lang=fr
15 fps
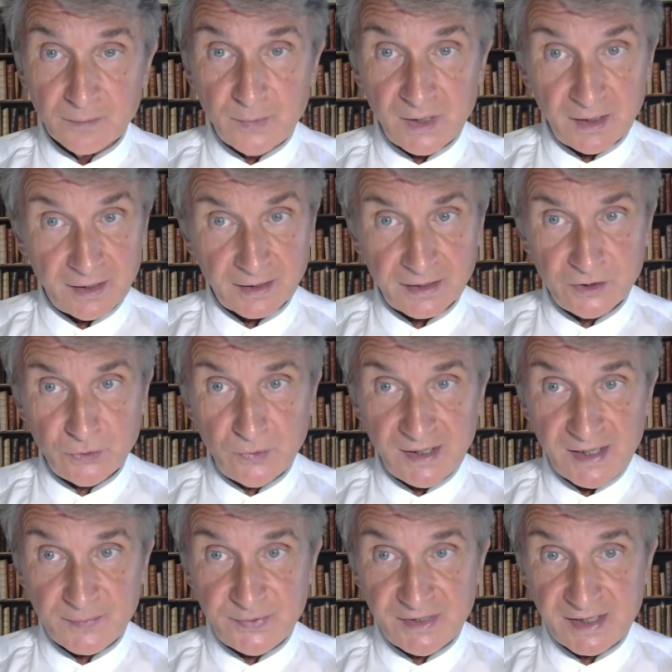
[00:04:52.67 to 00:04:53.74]
mais réduit
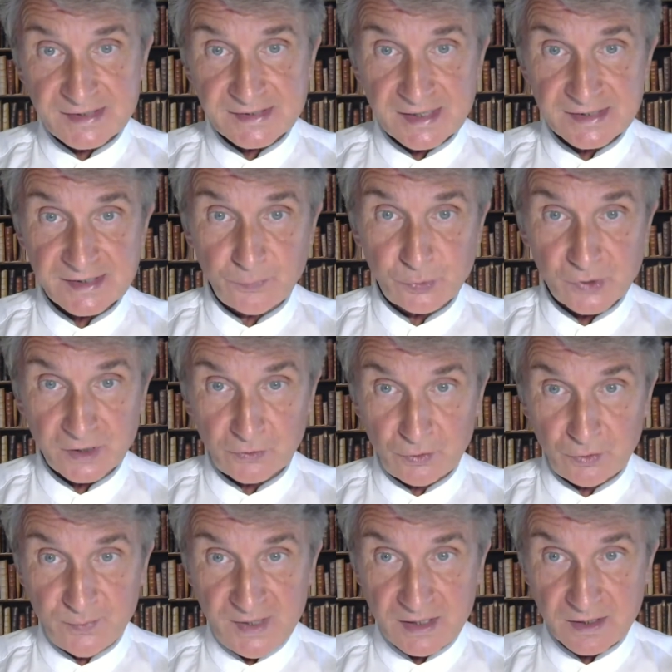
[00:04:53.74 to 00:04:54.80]
la pièce à ses points
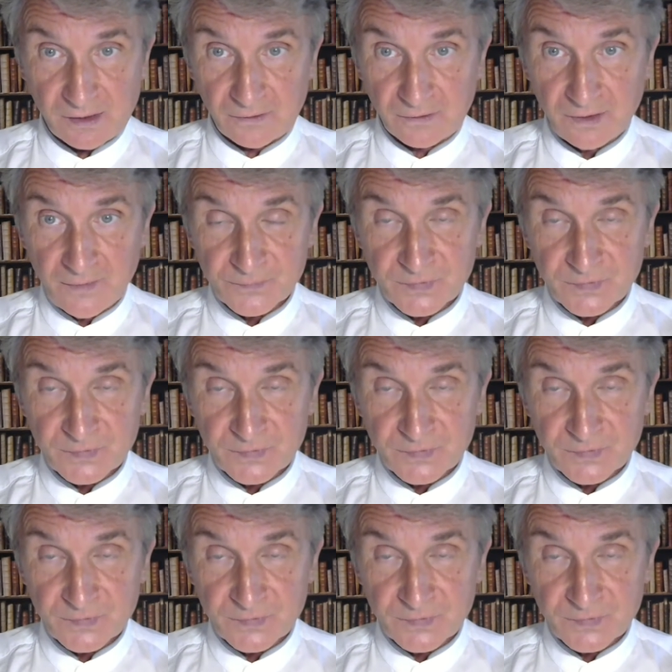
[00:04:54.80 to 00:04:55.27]
culminants.